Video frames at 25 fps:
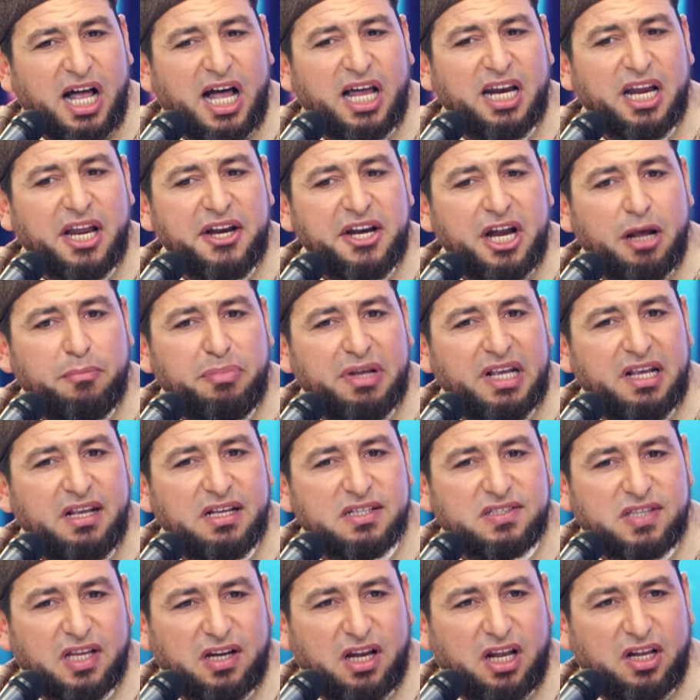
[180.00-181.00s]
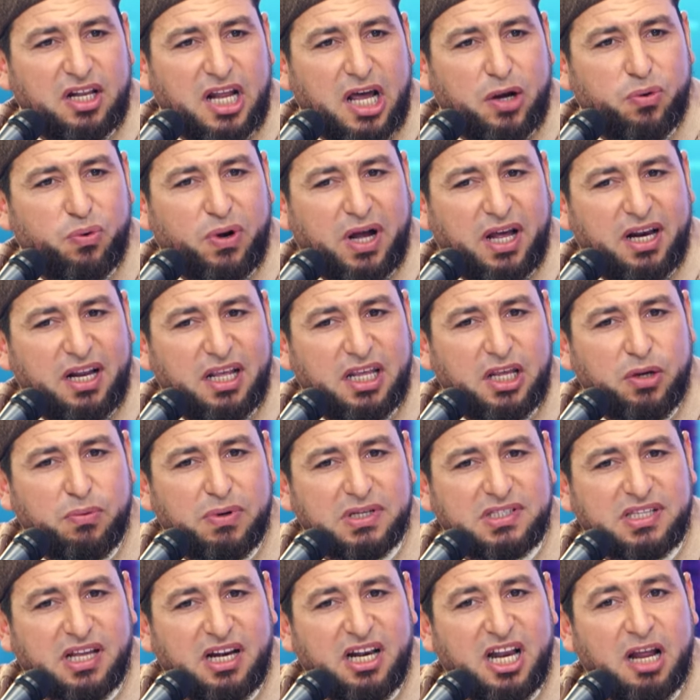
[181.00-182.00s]
قال النبي صلى الله عليه
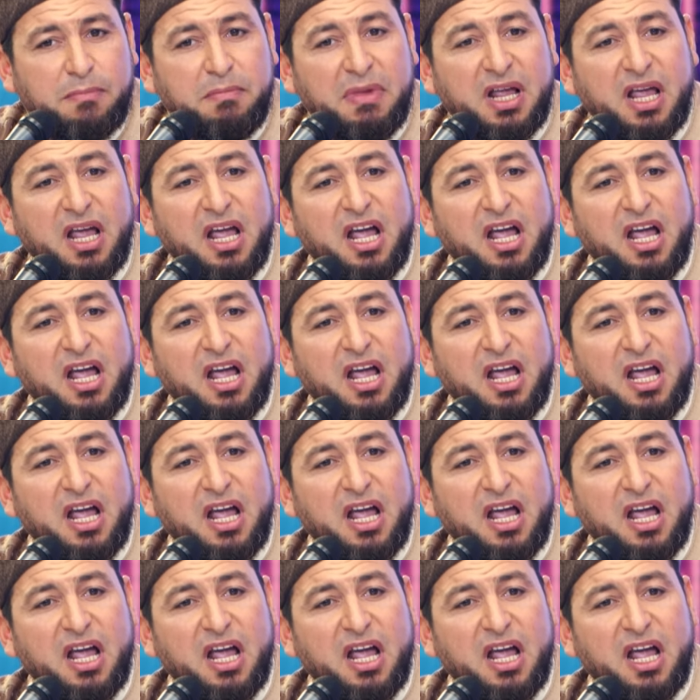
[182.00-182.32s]
وسلم